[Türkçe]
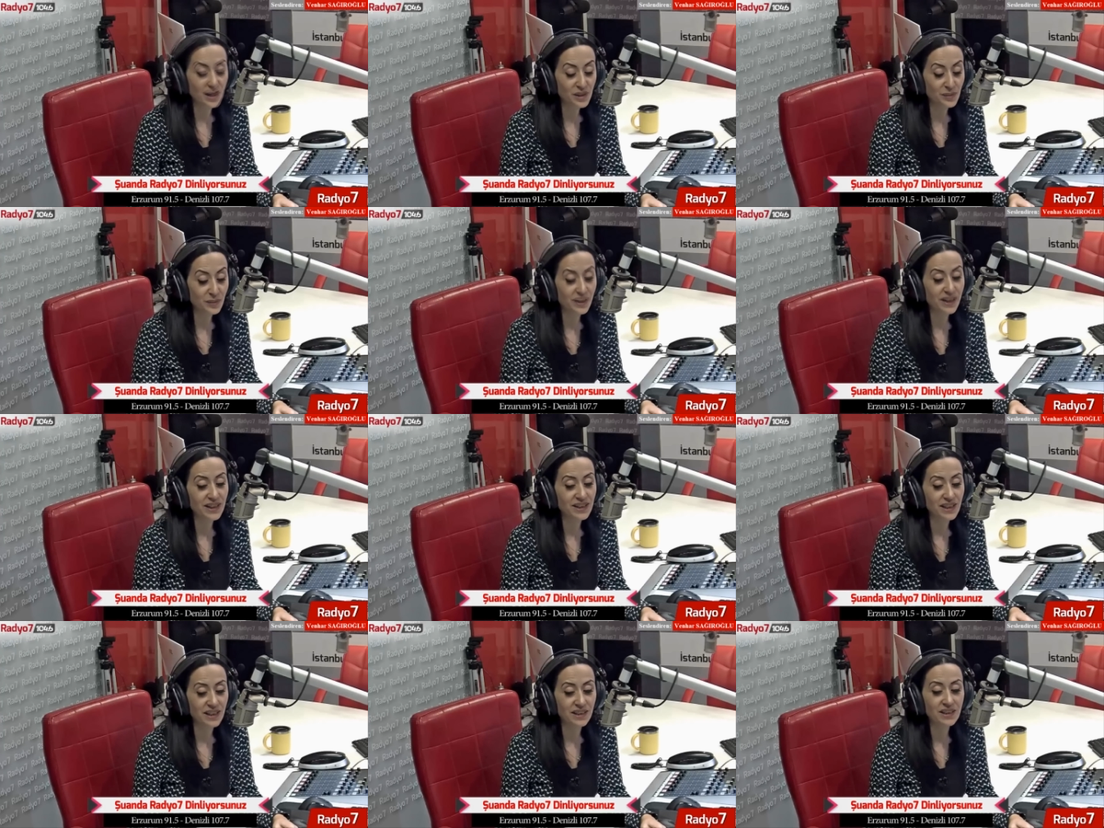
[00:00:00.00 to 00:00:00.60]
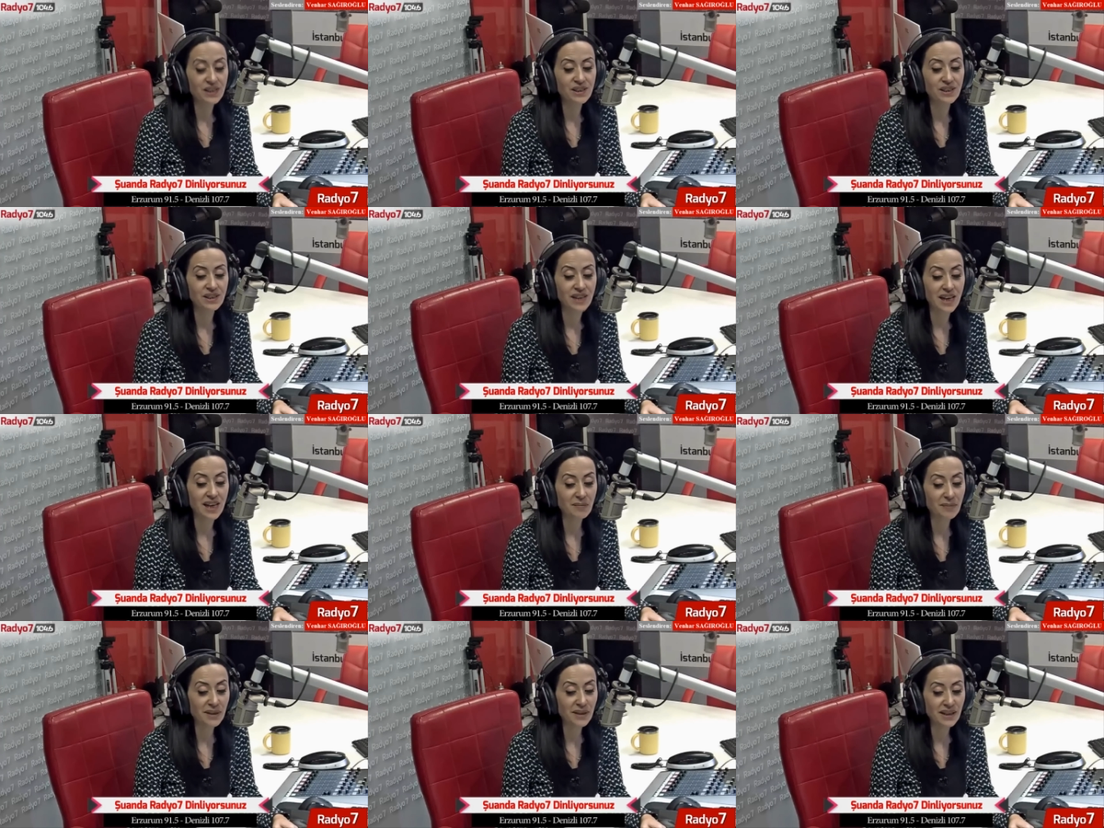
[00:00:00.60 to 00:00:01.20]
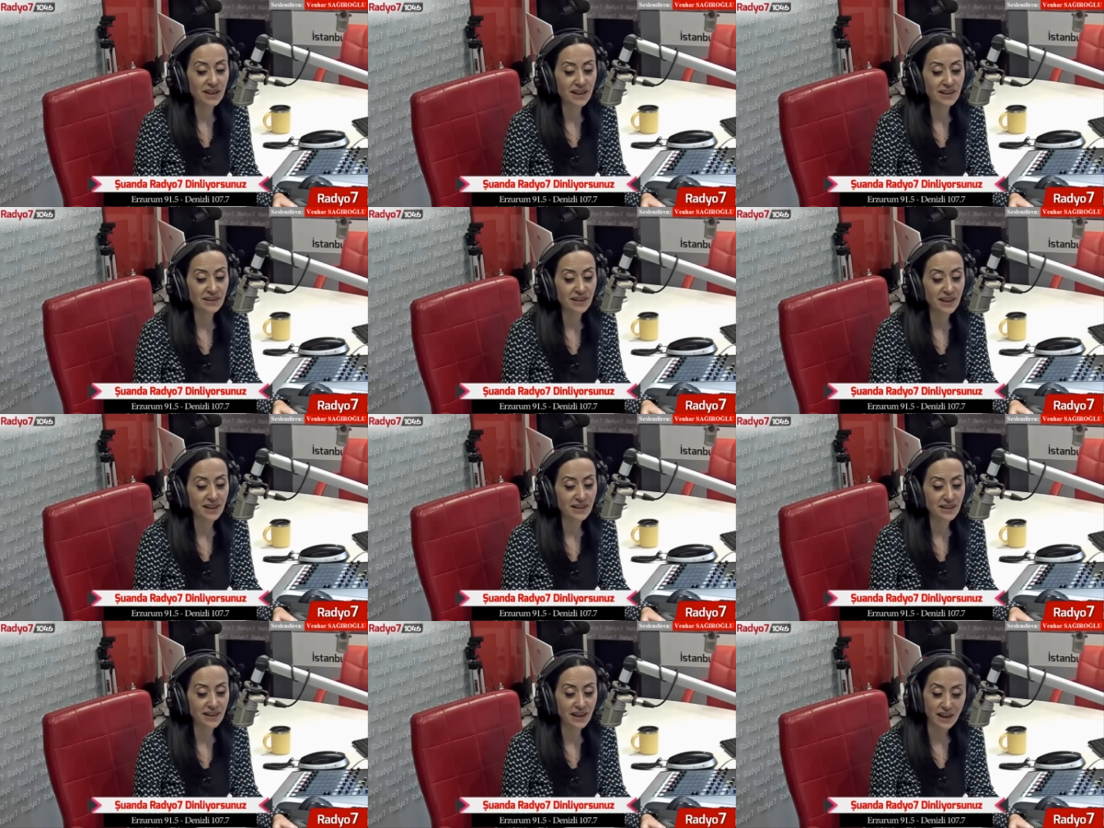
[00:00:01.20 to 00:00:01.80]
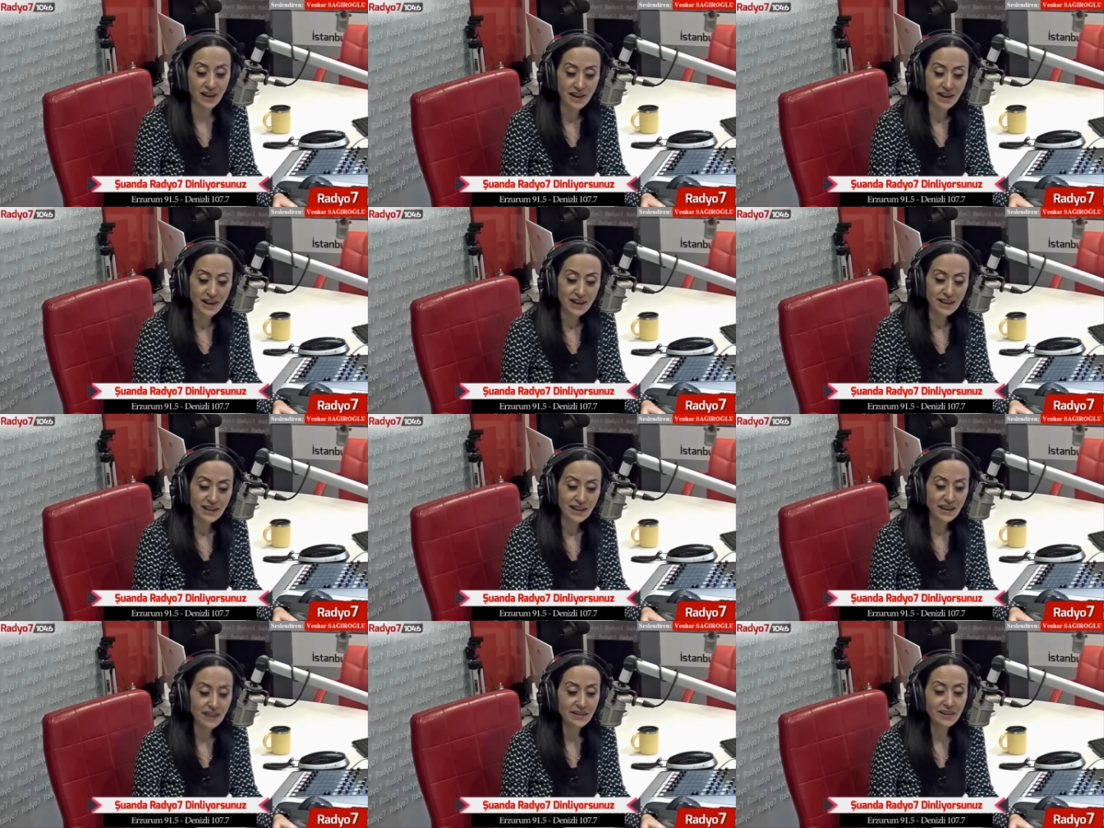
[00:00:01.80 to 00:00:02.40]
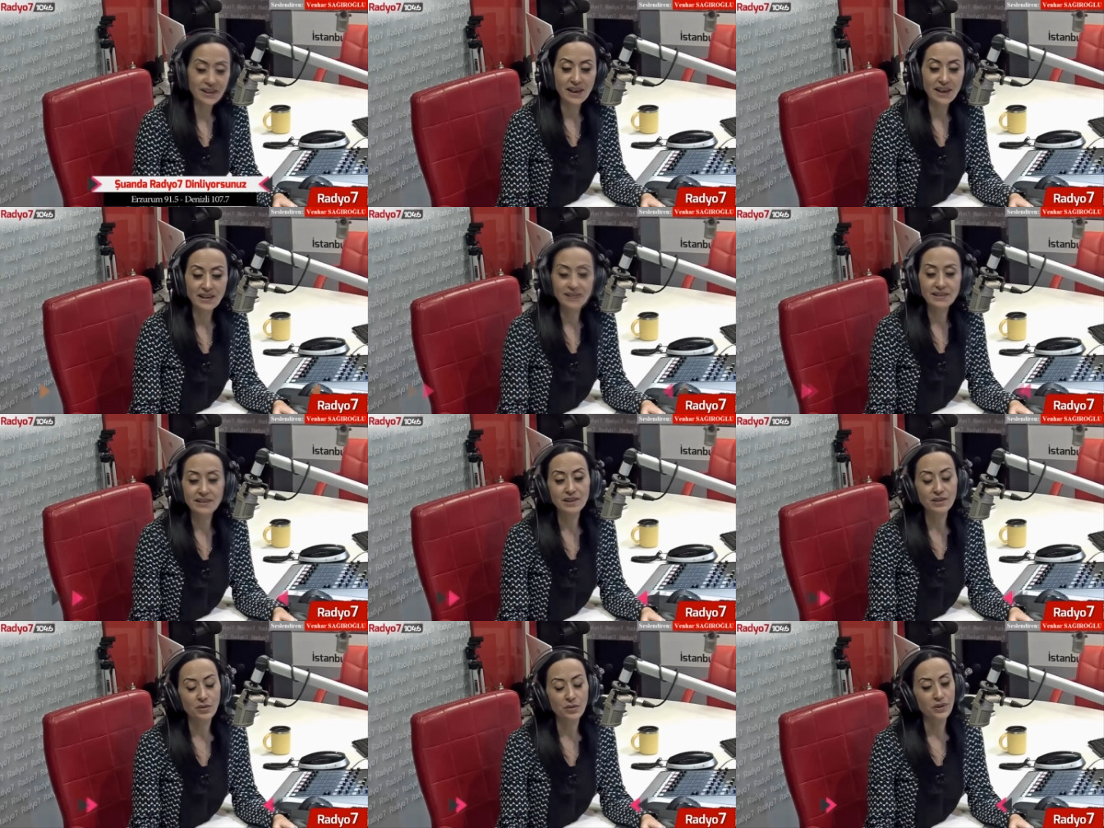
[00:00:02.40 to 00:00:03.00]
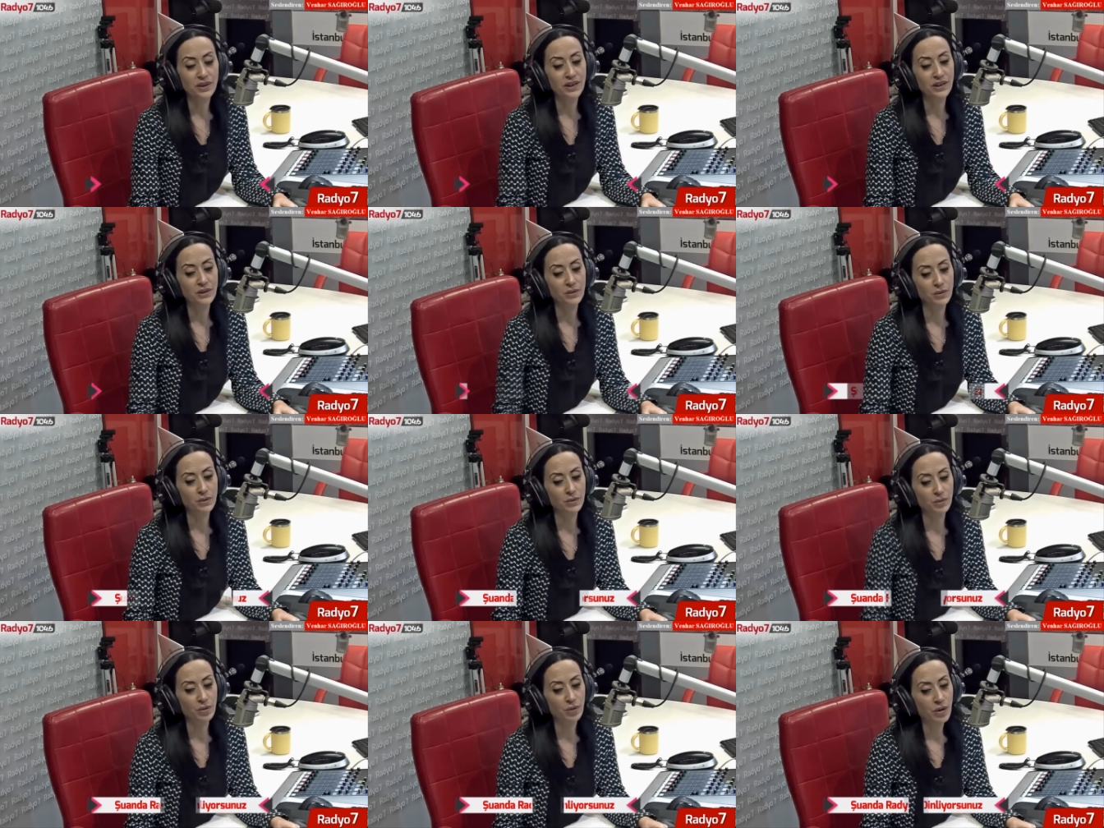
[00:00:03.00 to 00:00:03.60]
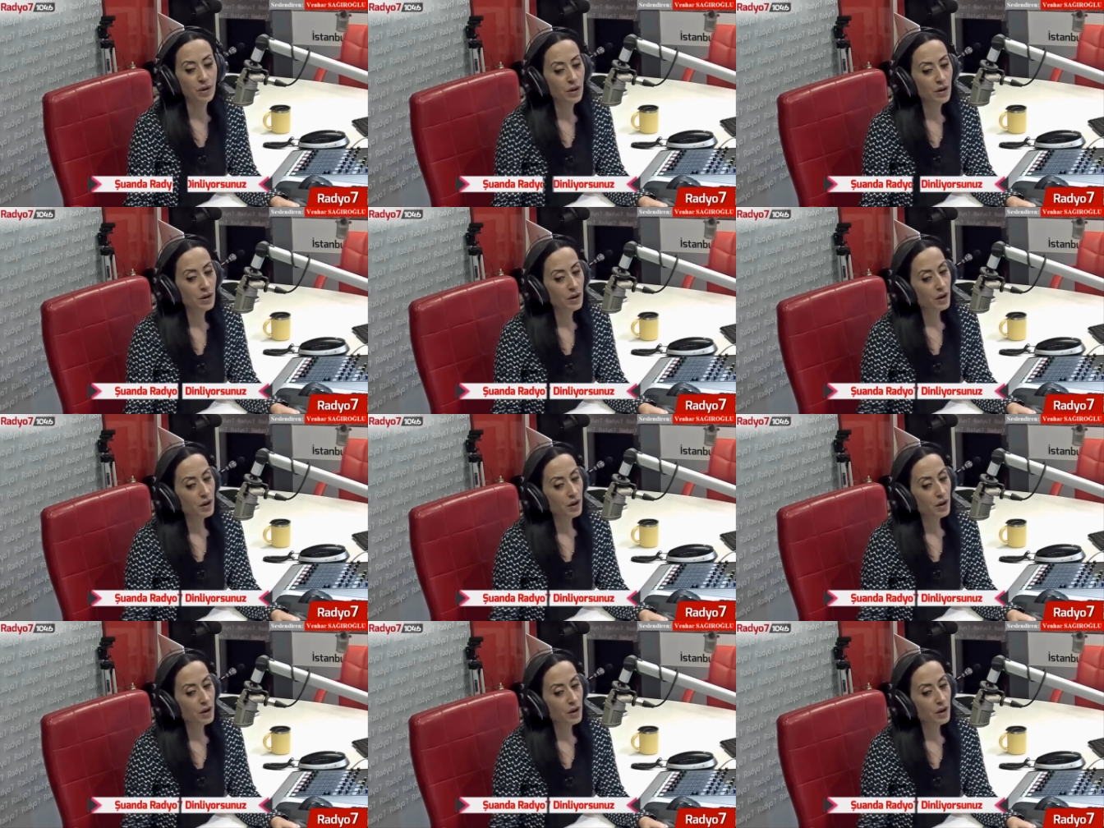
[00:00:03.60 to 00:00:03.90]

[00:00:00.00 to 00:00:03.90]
açmaya çalışırken bir yandan da kendi kendine söyleniyordu.